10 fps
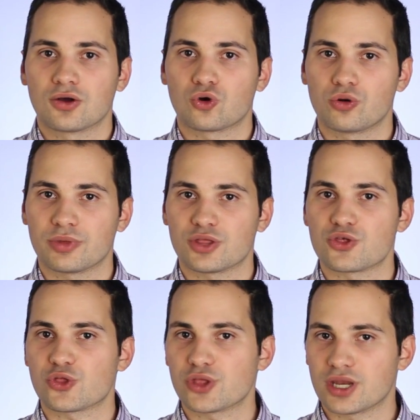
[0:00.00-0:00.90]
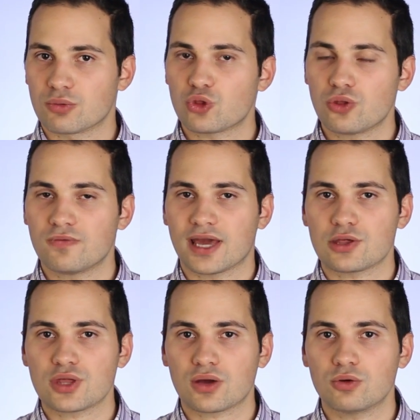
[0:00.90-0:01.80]
come gestire questo
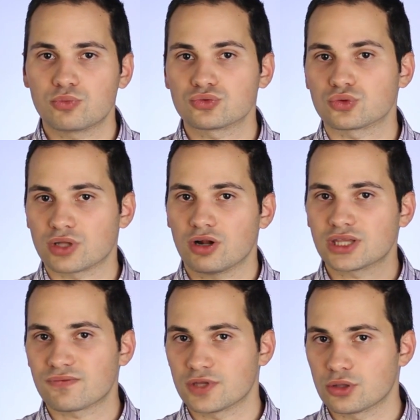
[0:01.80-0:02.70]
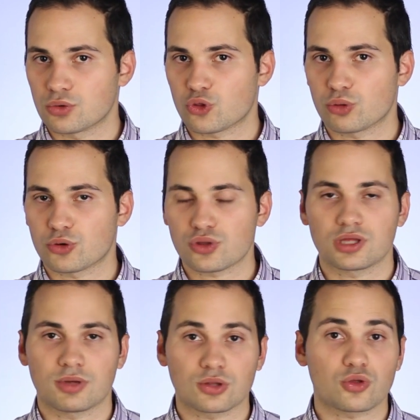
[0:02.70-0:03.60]
flash e a quel punto una volta finito questo
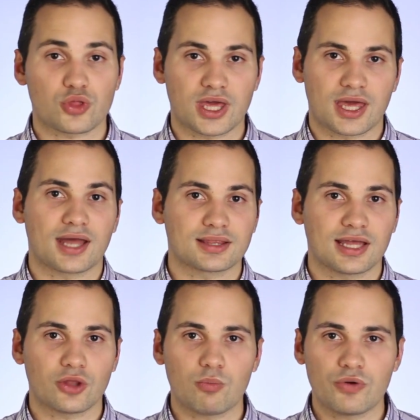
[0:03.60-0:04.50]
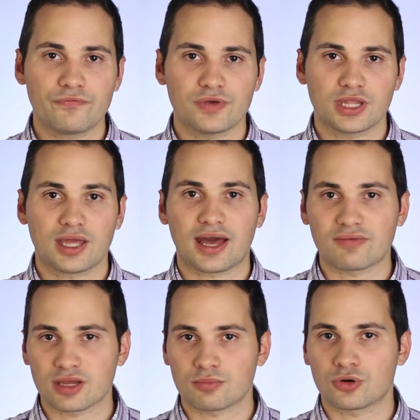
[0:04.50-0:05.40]
procedimento se è andato a buon fine
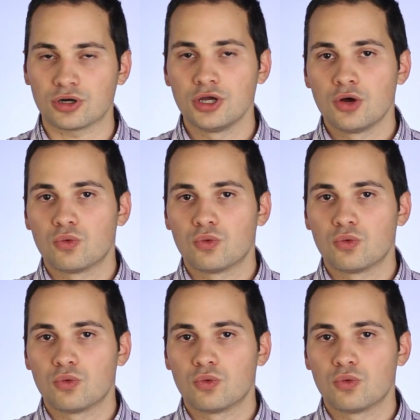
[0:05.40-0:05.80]
avremo